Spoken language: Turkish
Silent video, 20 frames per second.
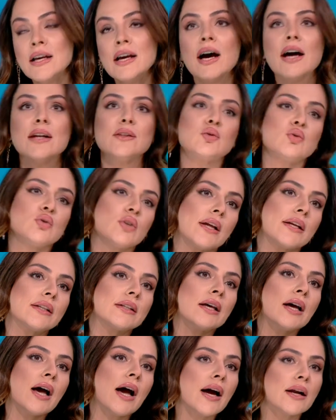hani sürekli
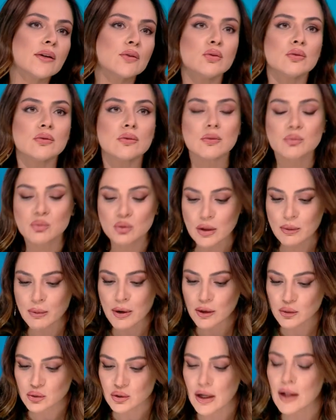her gün buna
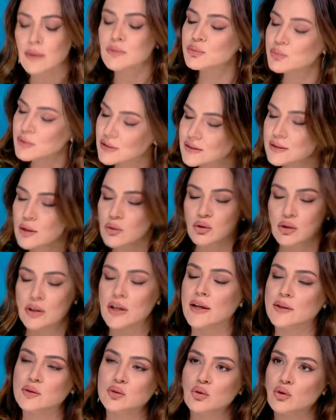maruz kalmış bir insan
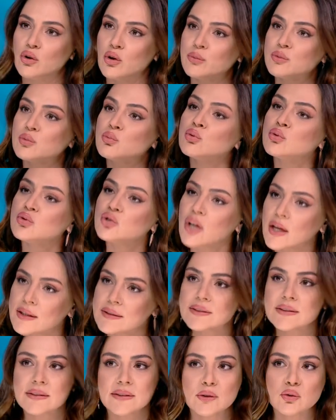olarak soruyorum. Bunu
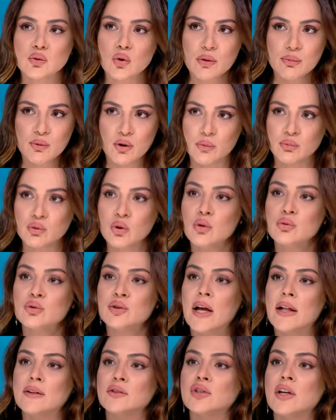şahsınıza sormuyorum. Ne olur
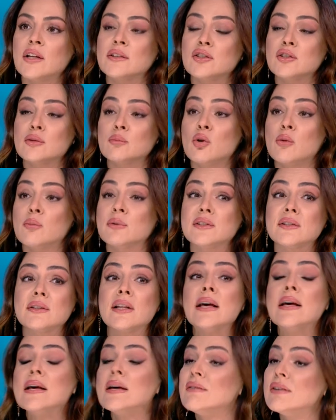yanlış anlaşılma olmasın.
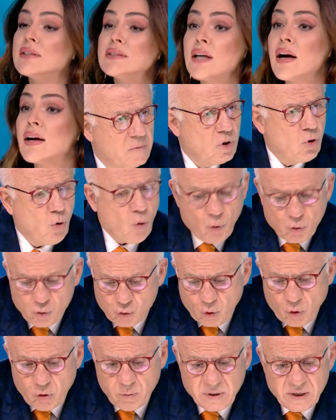Ve sadece Yo,
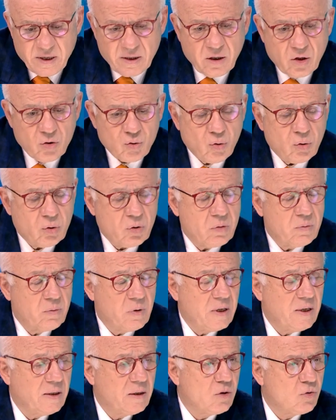siz sor, bana da sor, sadece
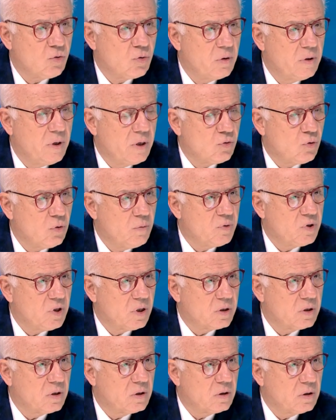bana ben da sor, ve siz de
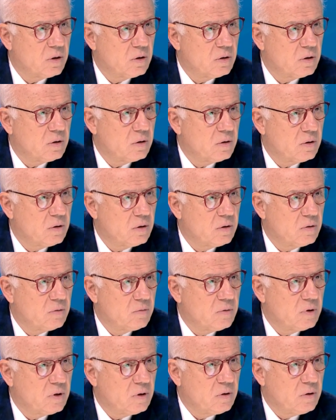değilsiniz
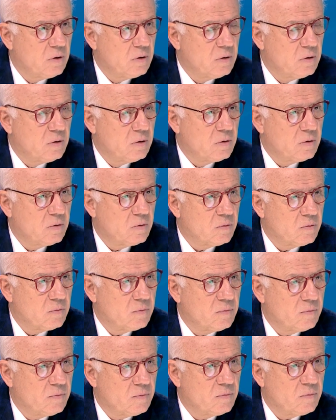Ertuğrul Bey. Birçok
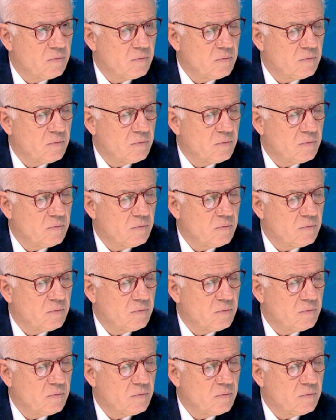insan hani